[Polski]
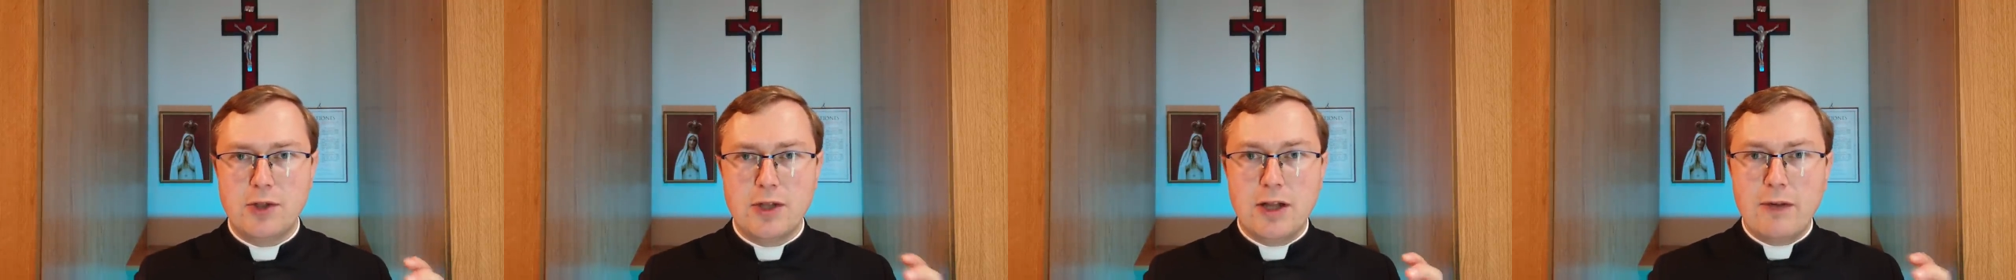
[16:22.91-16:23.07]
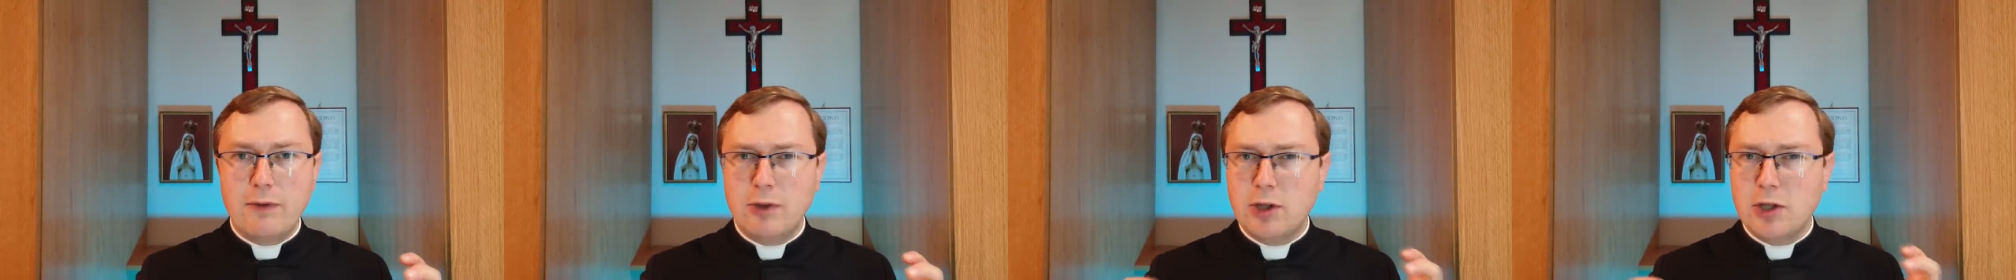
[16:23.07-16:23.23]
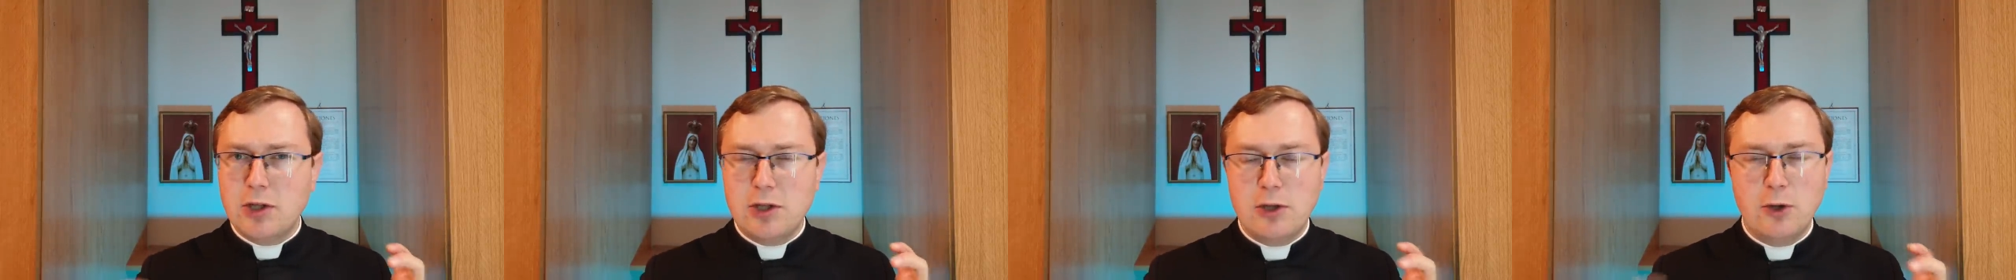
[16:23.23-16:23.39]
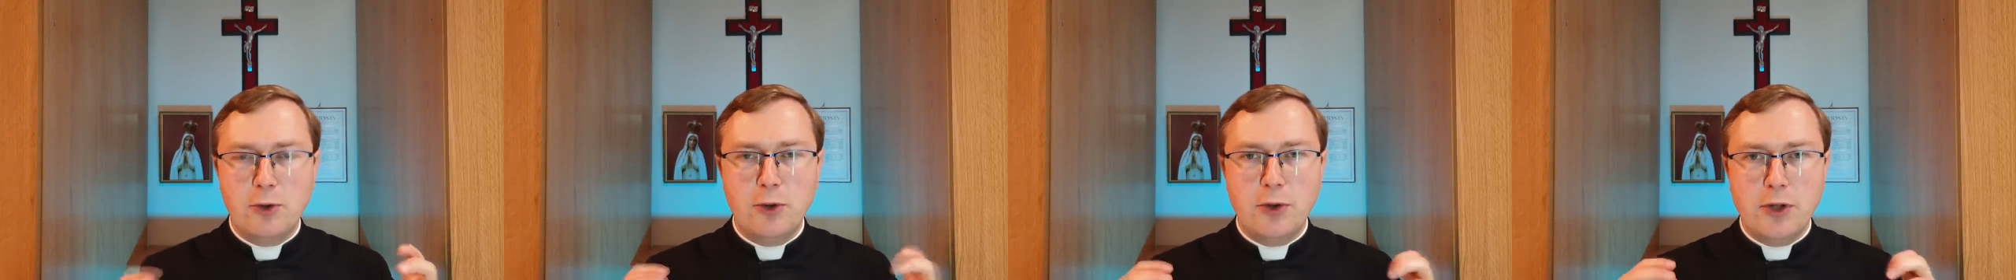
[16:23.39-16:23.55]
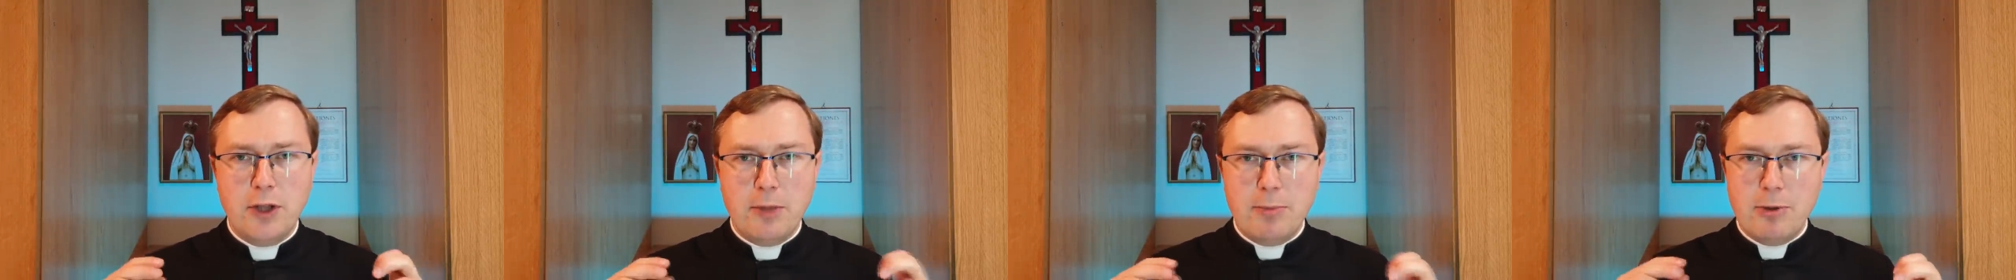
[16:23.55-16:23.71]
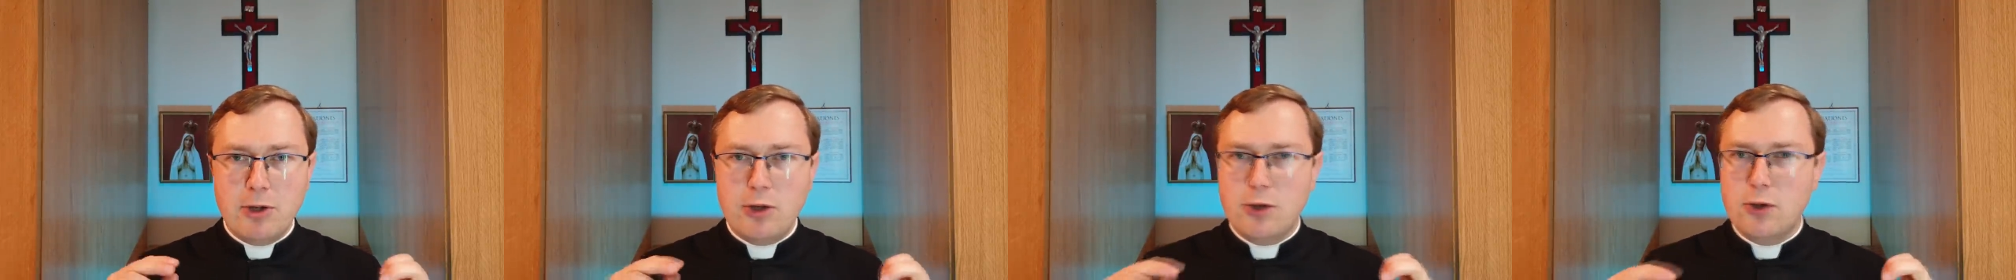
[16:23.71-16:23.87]
nawet jeśli ono
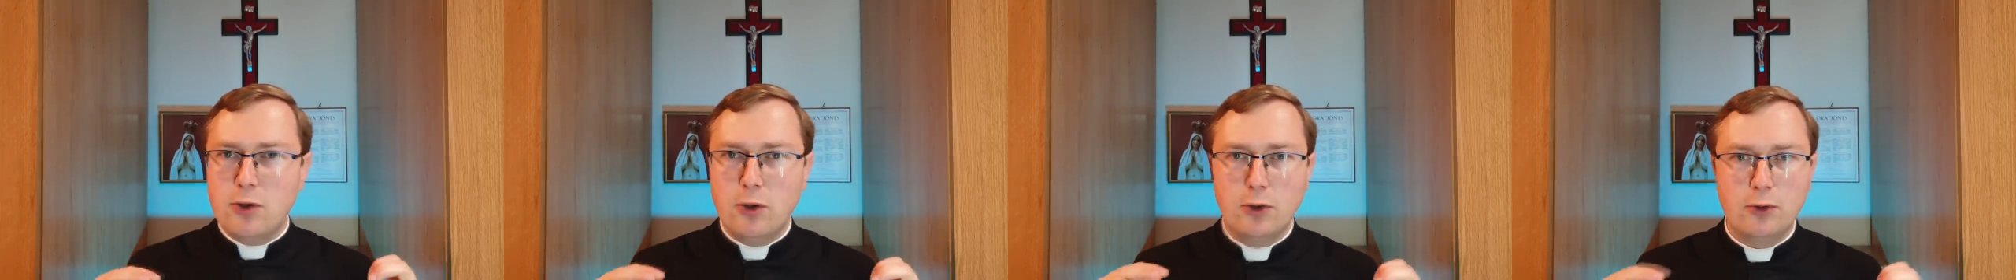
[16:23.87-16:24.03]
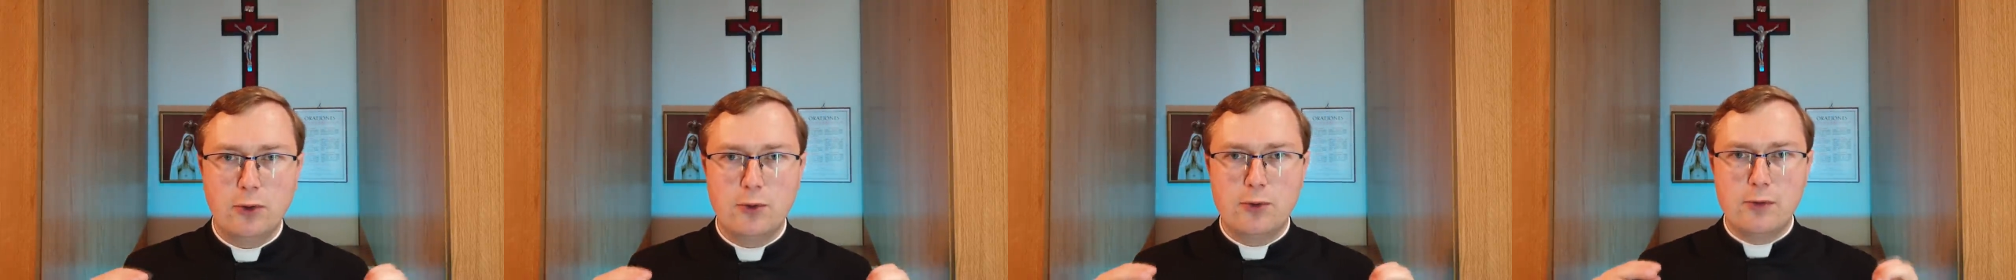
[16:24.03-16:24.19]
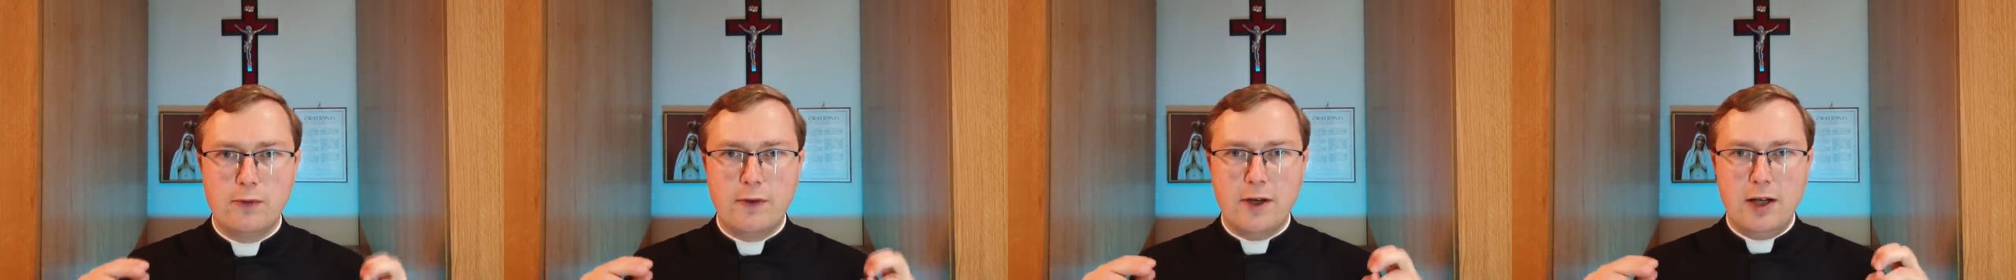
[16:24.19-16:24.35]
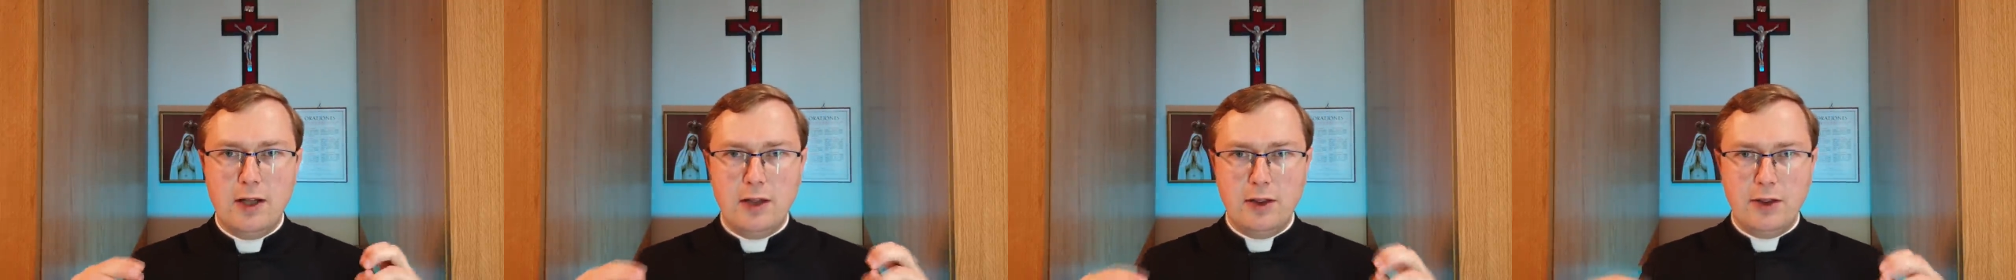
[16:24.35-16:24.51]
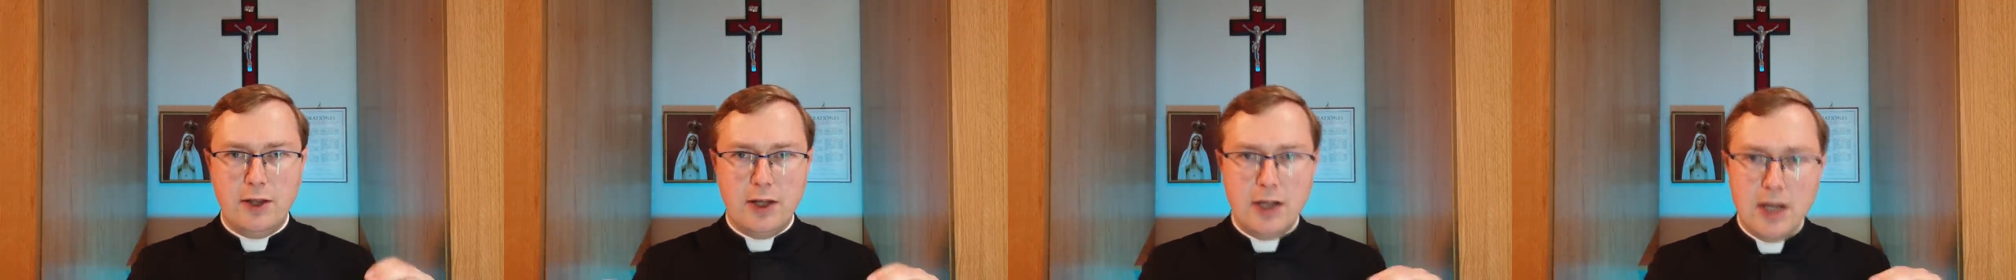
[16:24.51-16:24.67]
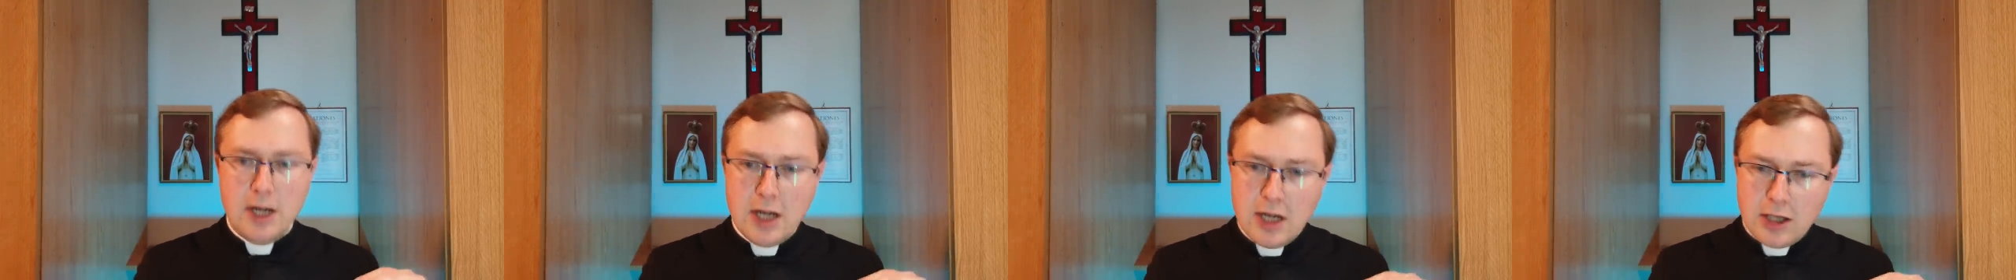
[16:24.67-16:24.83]
nie będzie
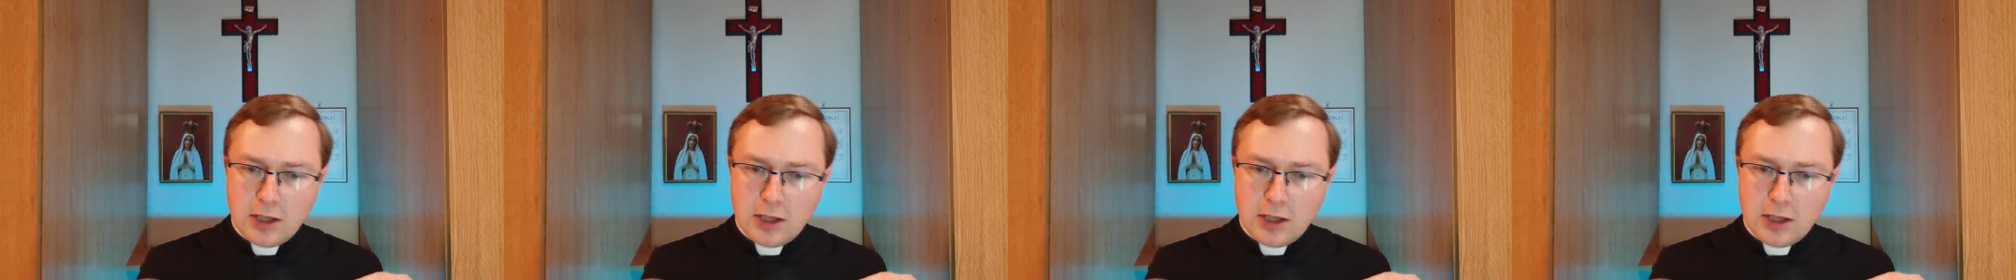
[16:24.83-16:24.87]
odczuwalne.